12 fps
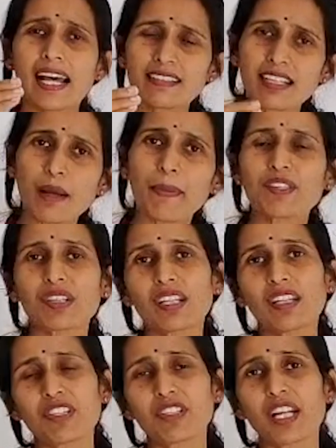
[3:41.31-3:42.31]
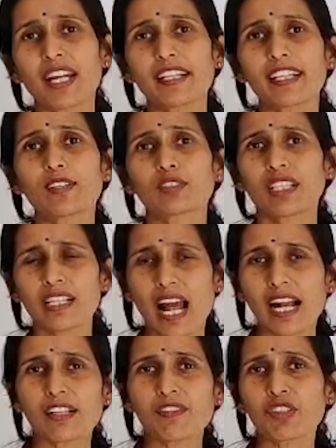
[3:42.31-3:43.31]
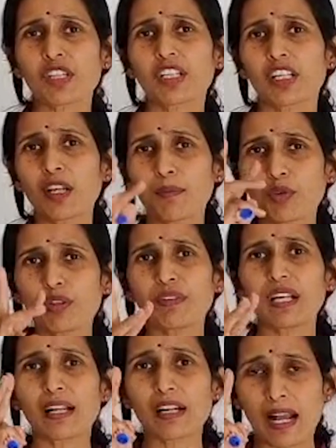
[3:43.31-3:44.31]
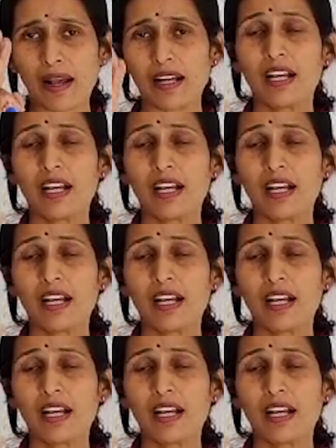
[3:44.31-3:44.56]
ఆసరా పెన్షన్ల విషయానికి వస్తే నాటి విషయంలోనే మూడు వేల